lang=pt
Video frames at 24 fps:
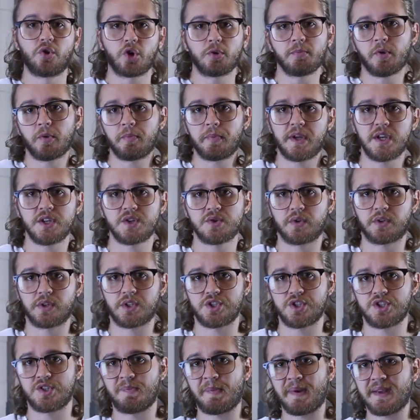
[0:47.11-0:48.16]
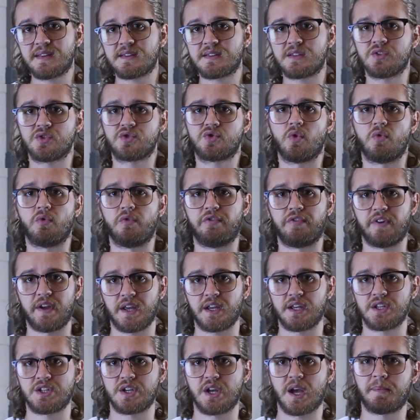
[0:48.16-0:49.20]
Normalmente, quando a gente pensa em
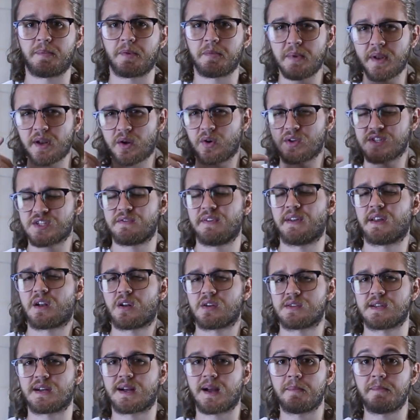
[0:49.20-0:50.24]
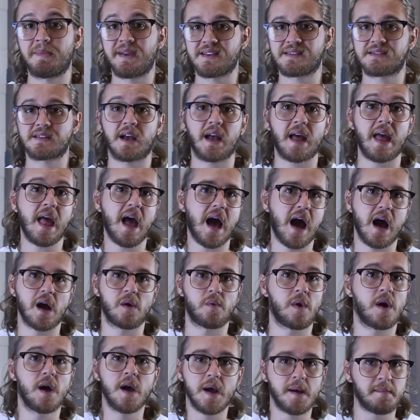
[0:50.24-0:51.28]
solvente, a primeira coisa que vem na nossa cabeça é
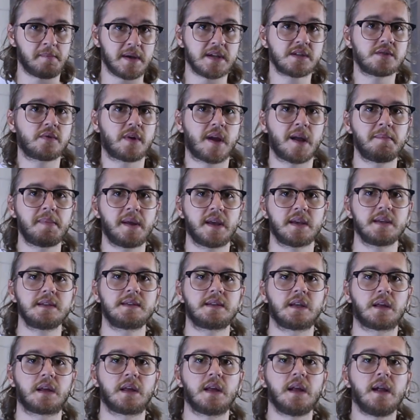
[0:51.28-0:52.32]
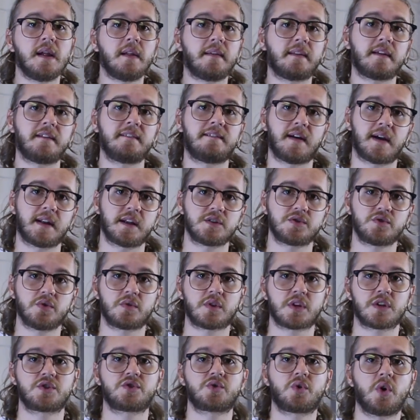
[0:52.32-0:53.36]
água, mas não é bem assim. Tem várias
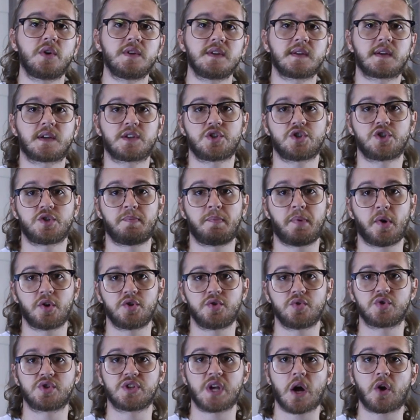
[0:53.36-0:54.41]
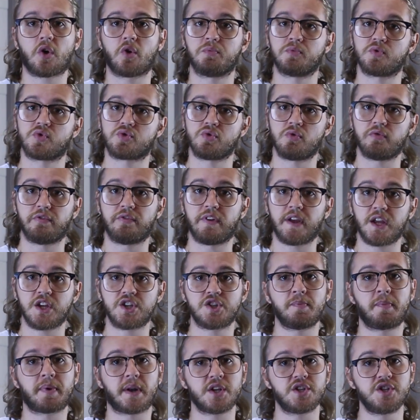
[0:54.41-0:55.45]
outras coisas que a gente pode usar como
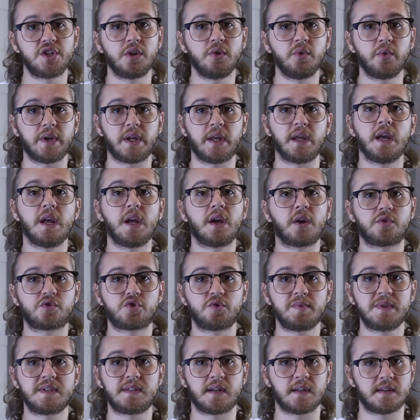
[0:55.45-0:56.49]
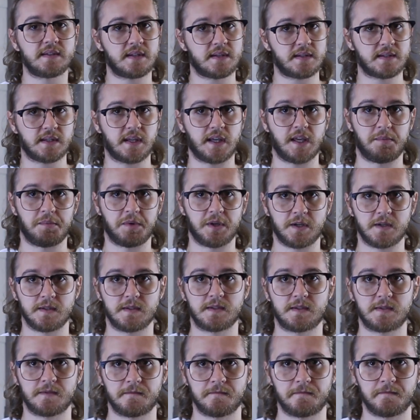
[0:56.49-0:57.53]
solvente para diluir substâncias
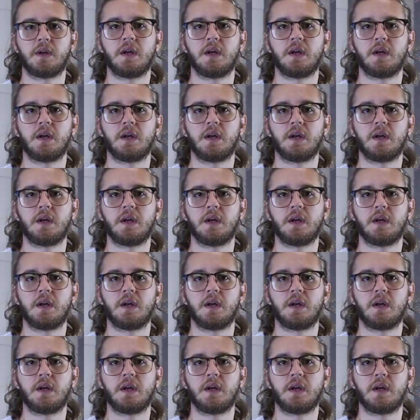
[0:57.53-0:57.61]
químicas.